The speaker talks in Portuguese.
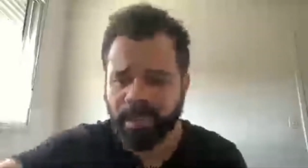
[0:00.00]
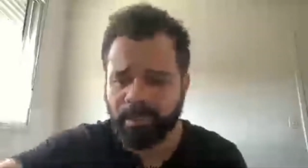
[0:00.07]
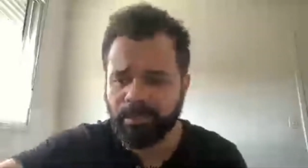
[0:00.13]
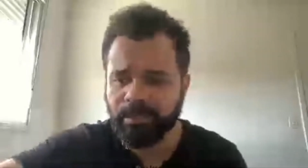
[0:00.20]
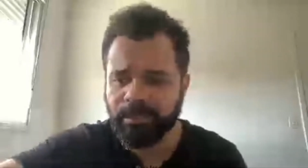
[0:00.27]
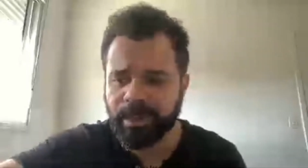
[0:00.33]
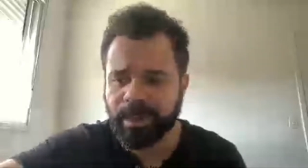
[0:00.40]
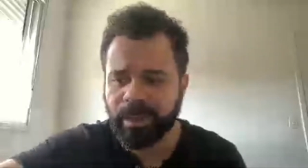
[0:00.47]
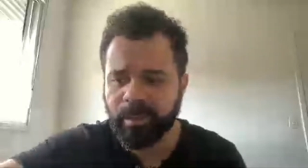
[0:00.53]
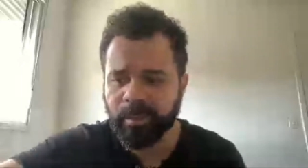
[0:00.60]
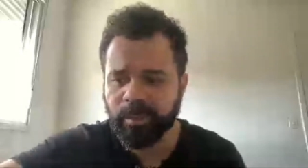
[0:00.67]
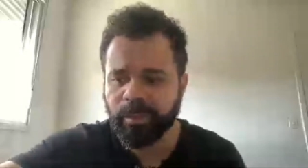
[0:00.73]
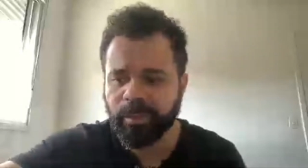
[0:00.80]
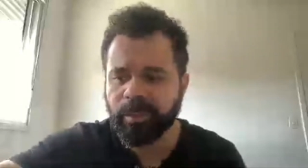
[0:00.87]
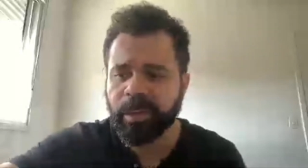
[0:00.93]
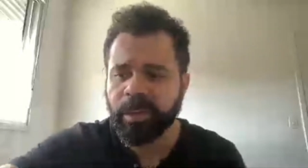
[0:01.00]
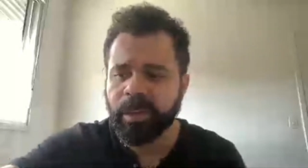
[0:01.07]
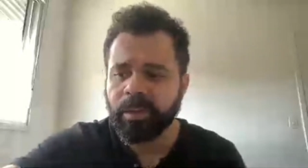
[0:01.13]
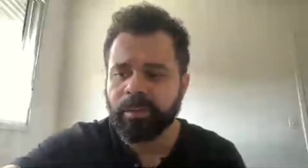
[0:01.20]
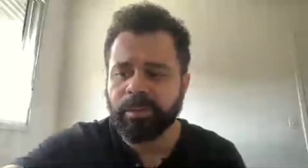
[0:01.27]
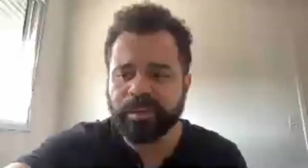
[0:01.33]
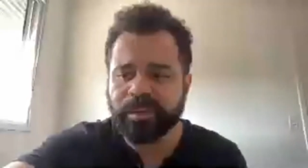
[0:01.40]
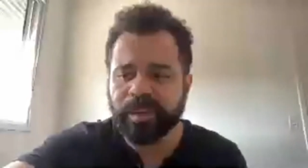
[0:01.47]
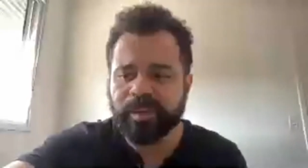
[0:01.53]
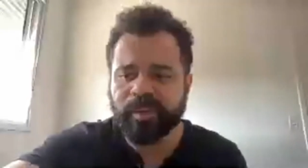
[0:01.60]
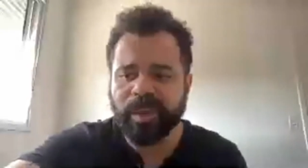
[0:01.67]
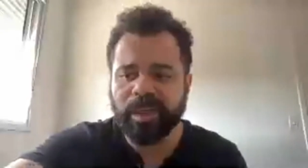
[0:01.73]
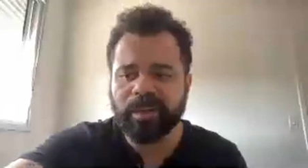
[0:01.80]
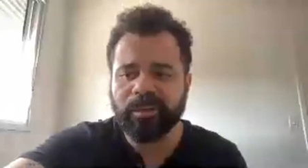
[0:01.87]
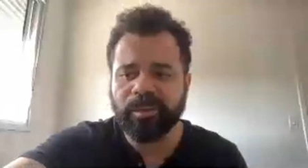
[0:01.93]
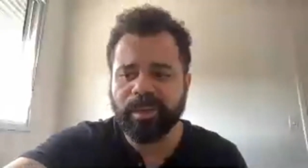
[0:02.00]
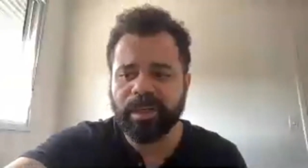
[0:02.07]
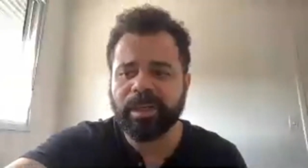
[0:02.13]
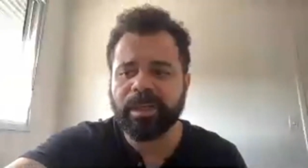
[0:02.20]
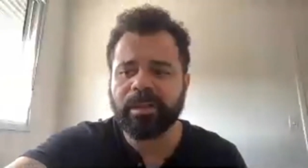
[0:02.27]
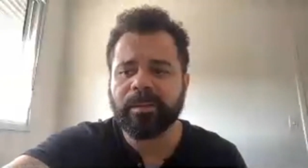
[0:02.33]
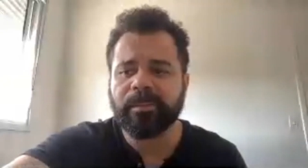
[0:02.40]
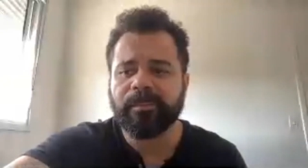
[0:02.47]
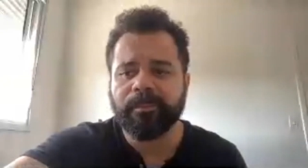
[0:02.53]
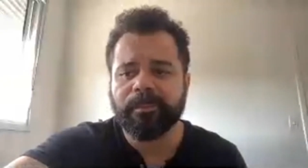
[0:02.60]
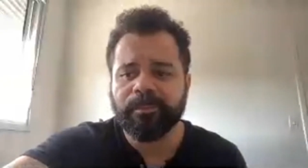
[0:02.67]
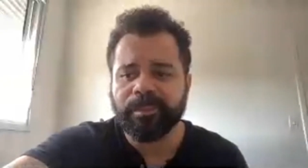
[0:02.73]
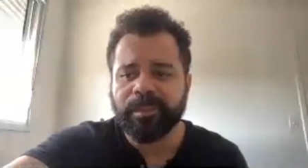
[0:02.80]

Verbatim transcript: há algum tempo. Quanto que vocês pagam para ela?